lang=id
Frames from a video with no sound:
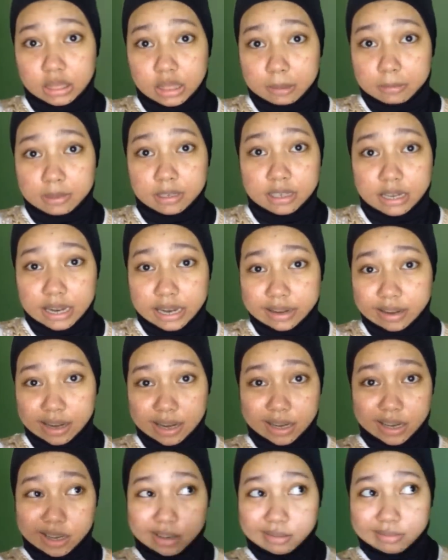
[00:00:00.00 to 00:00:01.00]
Tapi selain
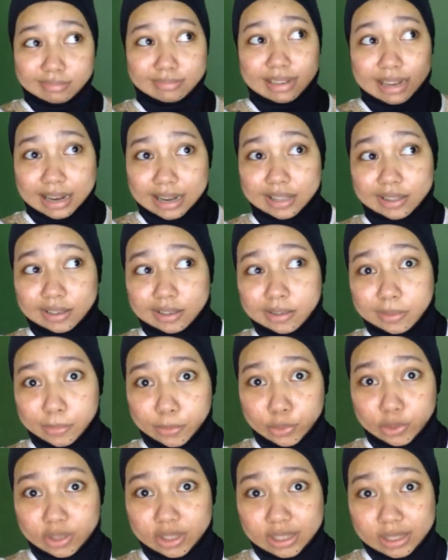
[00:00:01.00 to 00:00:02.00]
dari hal
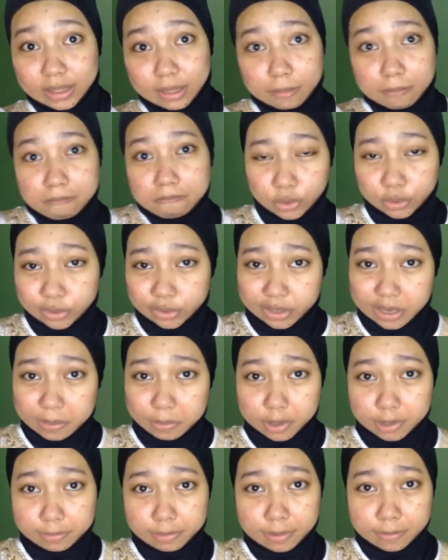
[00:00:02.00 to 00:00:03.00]
tersebut,
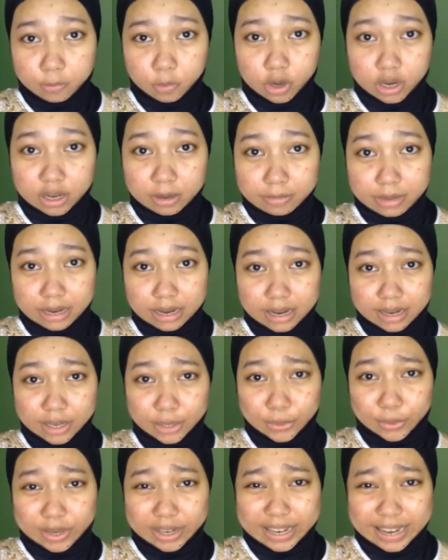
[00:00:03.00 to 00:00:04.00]
khususnya buat perempuan
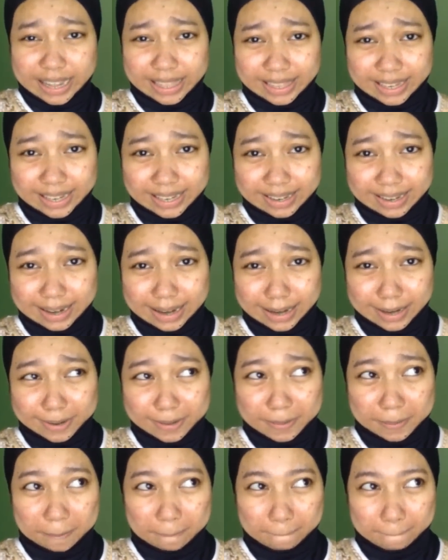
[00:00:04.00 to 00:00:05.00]
lebaran itu identik
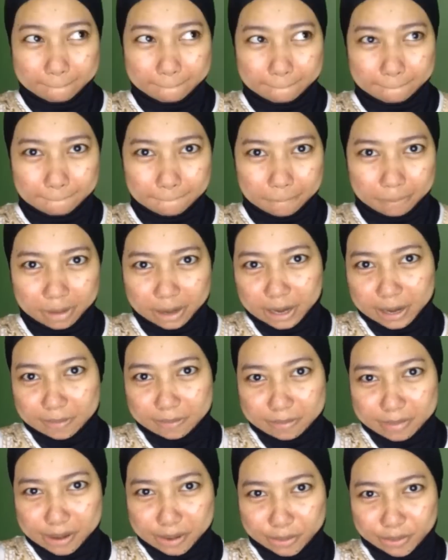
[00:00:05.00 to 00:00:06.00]
dengan
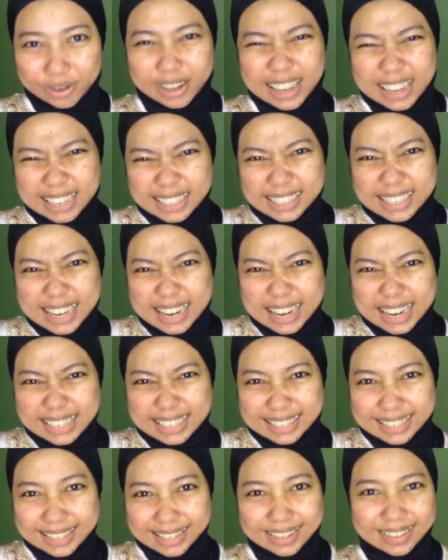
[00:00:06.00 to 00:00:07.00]
makeup baru ya
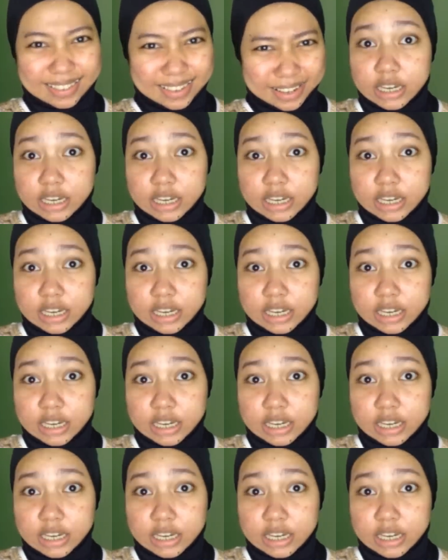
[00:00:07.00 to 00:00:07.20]
nggak sih?